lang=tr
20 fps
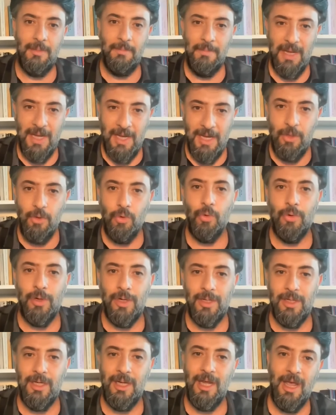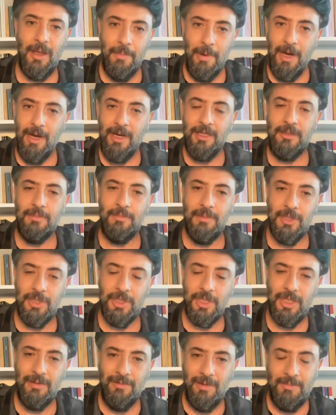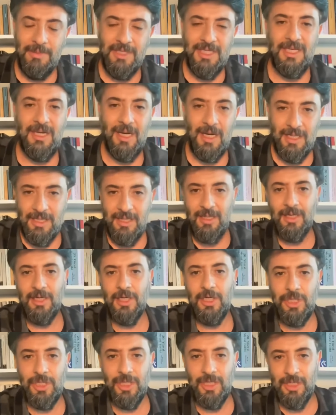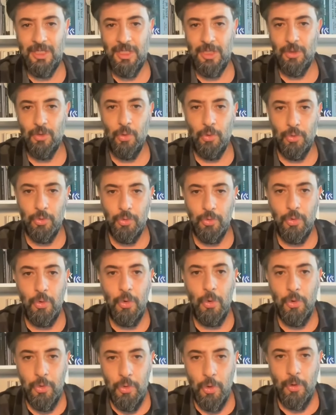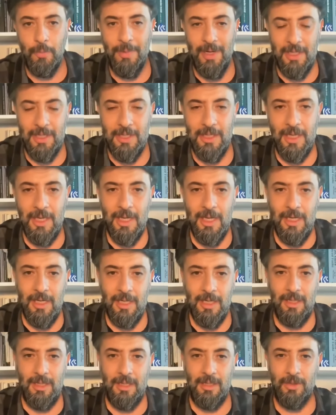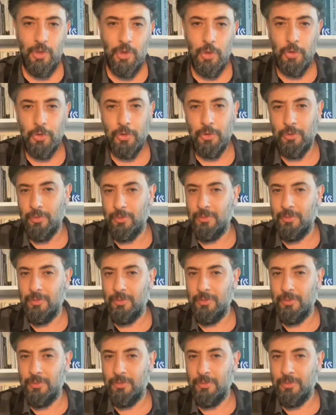beğeni oranını heba etmeyeceğini ve bir siyasi arayış içerisinde olduğunu öngörmek e, çok